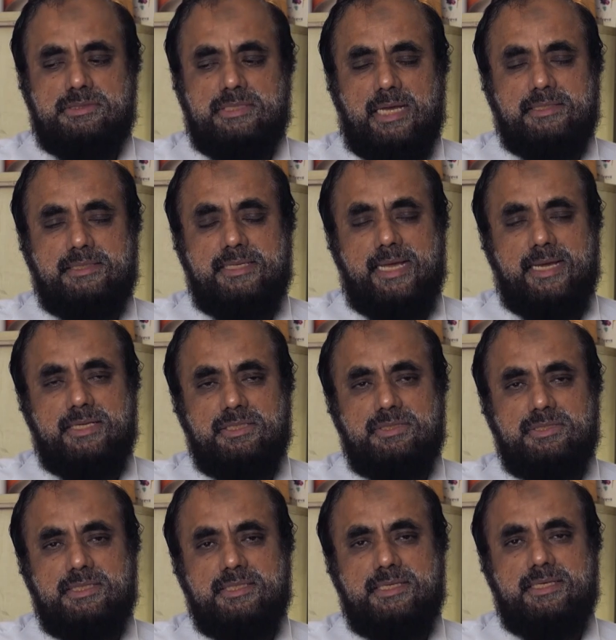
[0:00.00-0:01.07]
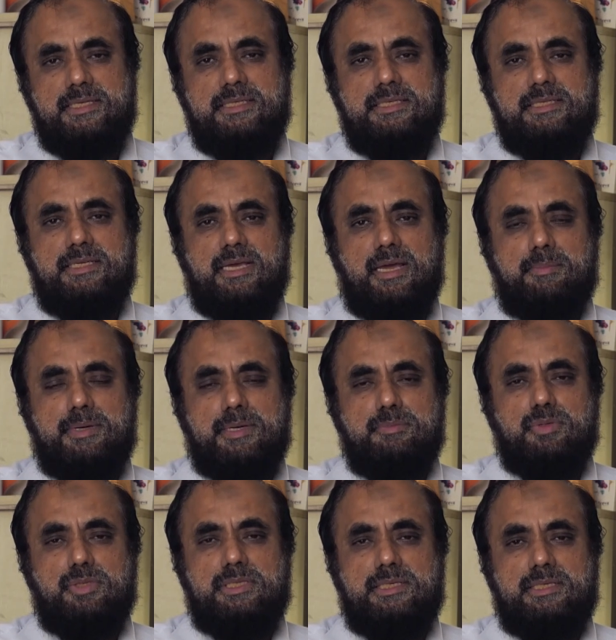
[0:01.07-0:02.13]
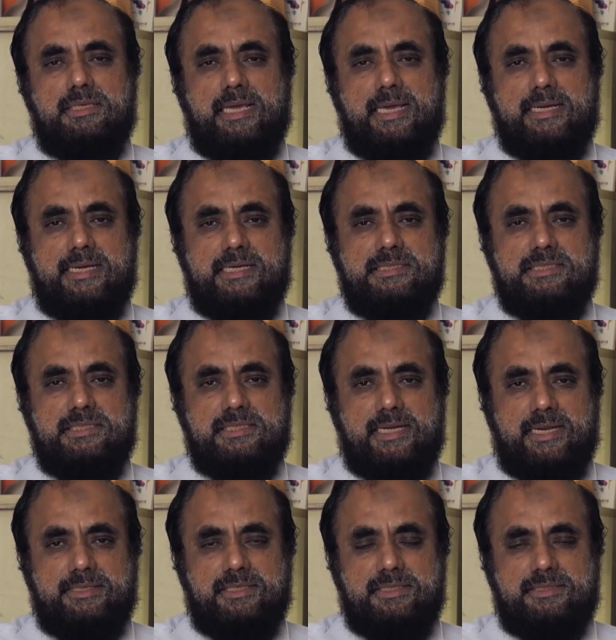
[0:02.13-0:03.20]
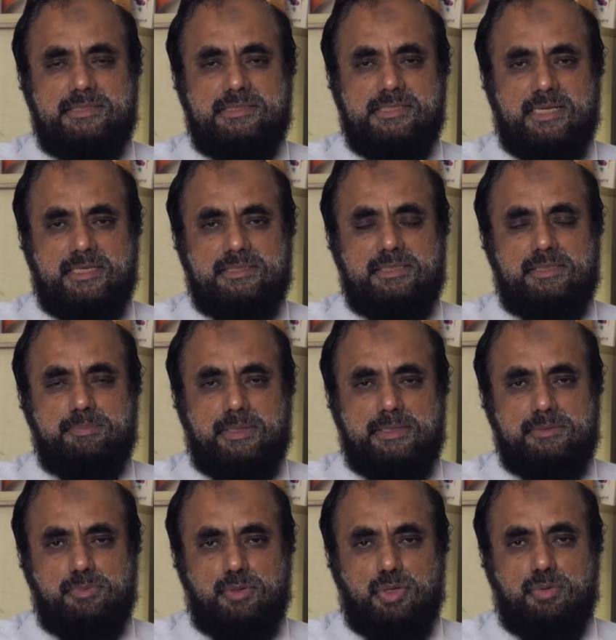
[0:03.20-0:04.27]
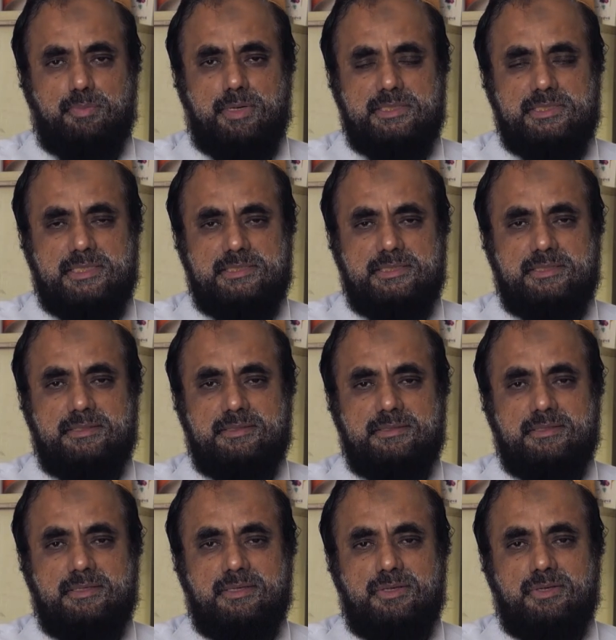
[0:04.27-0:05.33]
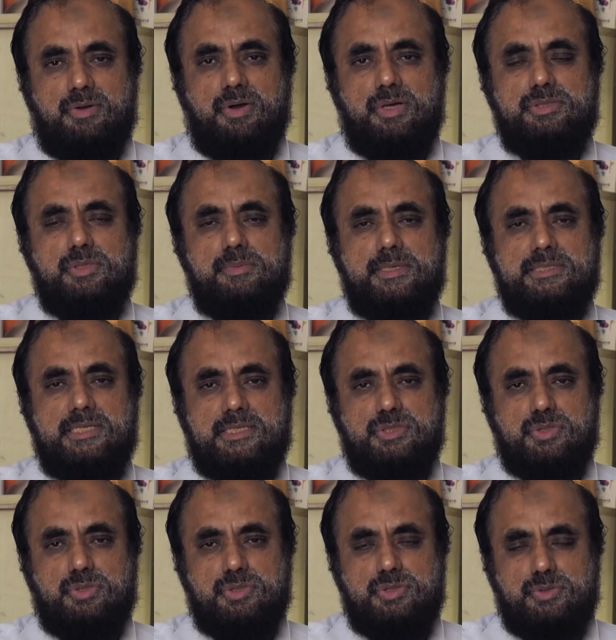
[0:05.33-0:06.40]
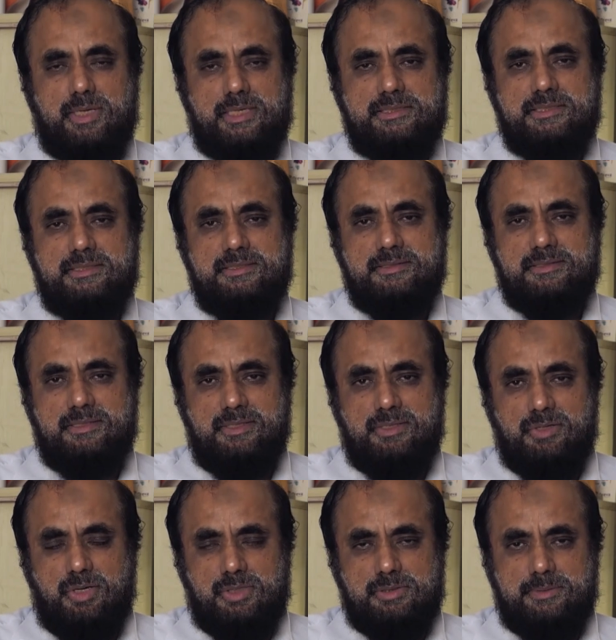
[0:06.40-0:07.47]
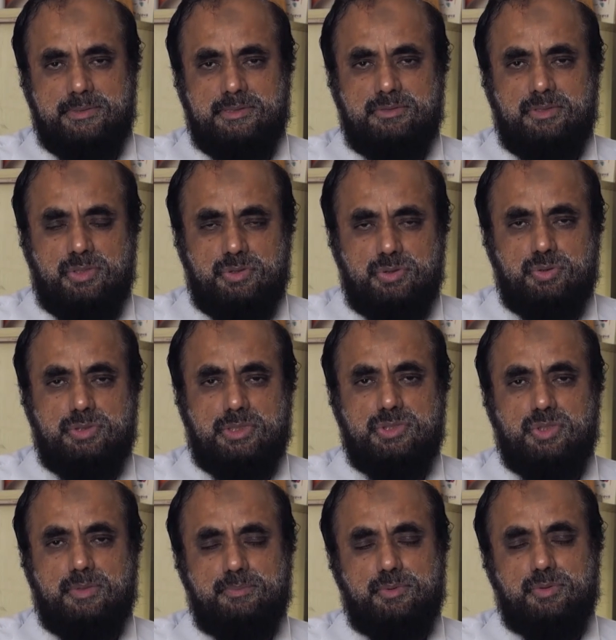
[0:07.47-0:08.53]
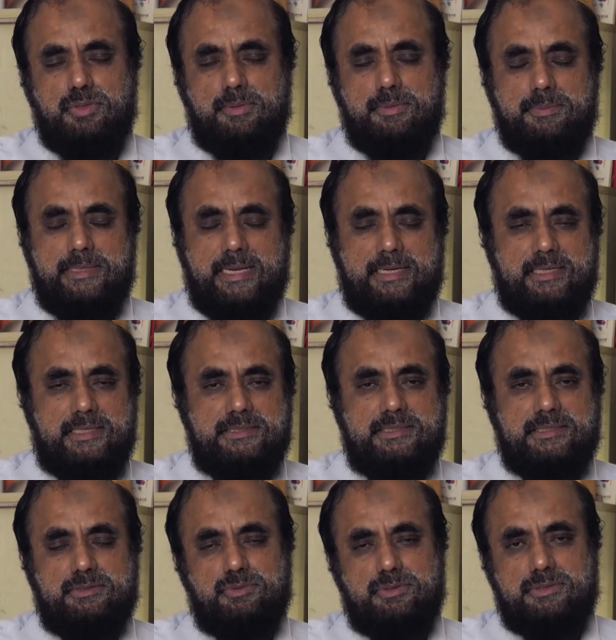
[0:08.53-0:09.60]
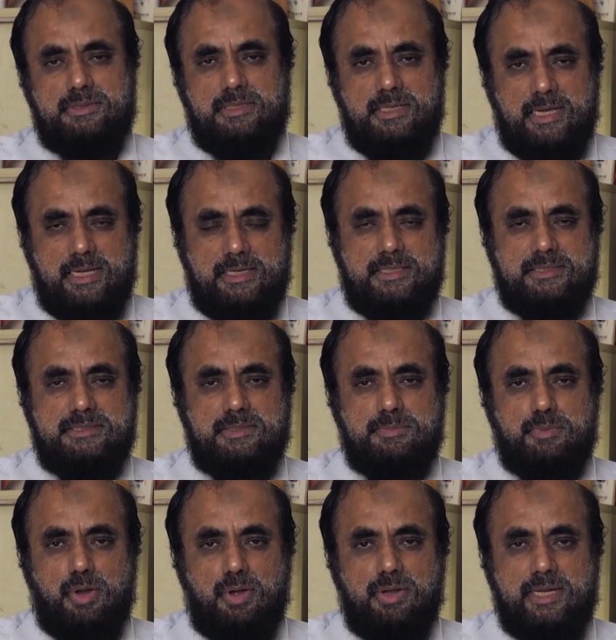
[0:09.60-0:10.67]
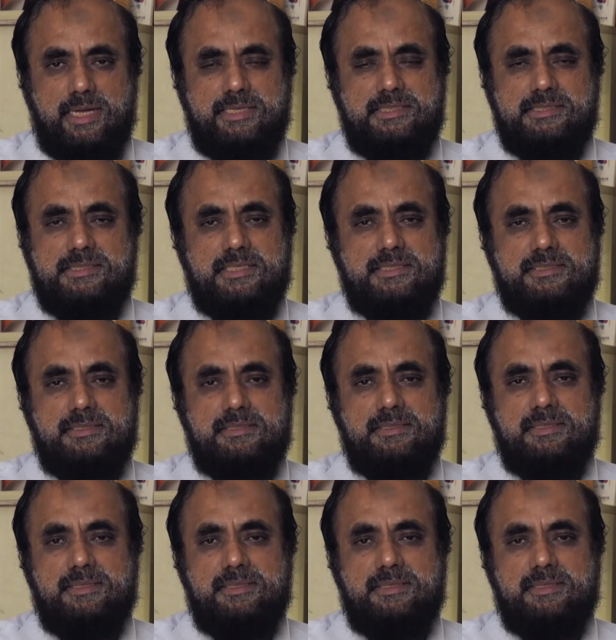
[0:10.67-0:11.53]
যাদের আগের থেকেই আমরা বলি অ্যালার্জিক রাইনাইটিস নাক দিয়ে পানি পড়া অভ্যাস আছে অথবা শ্বাসকষ্ট আছে অথবা এই দুটার সম্পর্ক আমরা অ্যালার্জিক উইথ অ্যালার্জিক ব্রঙ্কাইটিস আছে